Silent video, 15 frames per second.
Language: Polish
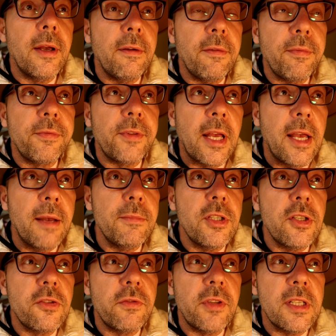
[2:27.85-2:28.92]
y,
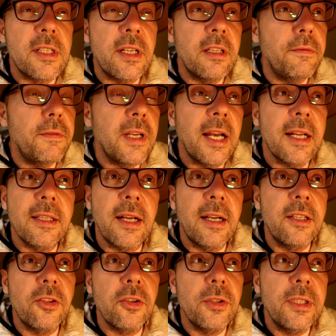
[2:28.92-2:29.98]
wtajemniczyć w te certyfikaty,
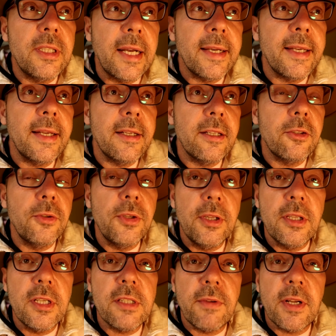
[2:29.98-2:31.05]
ale to i tak ja na to
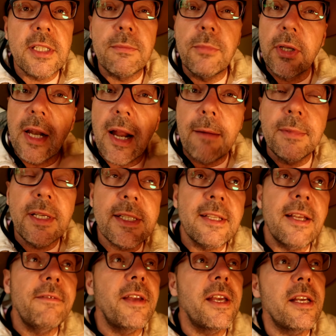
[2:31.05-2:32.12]
nigdy nie zwracam, bo dla mnie
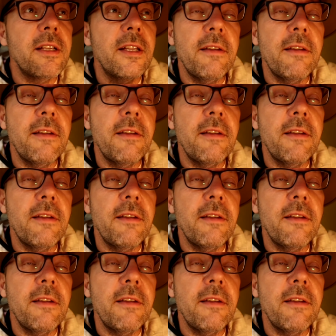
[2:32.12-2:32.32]
jest najwie,